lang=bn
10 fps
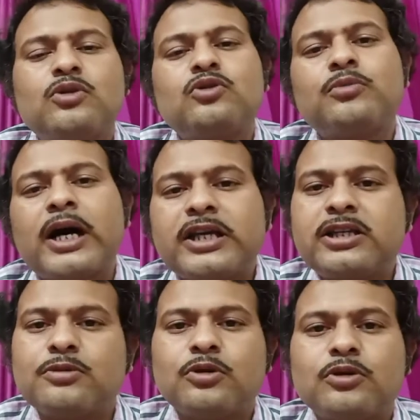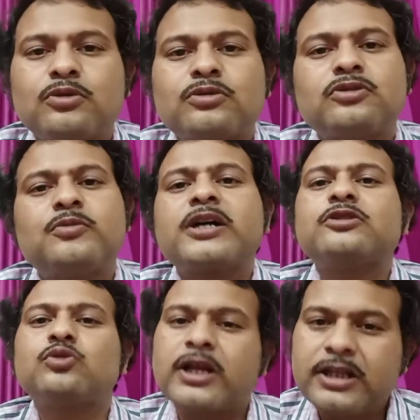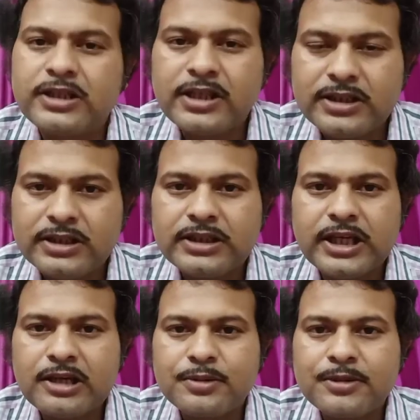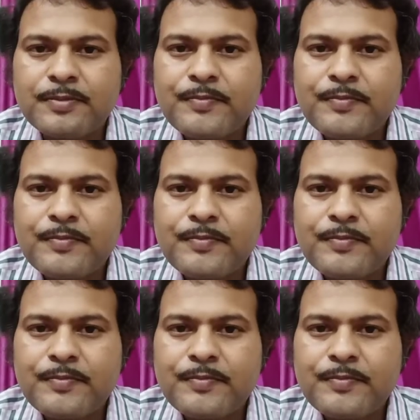বলো বাইকই বলো তোমাকে দোকানে গিয়ে কিনতে হবে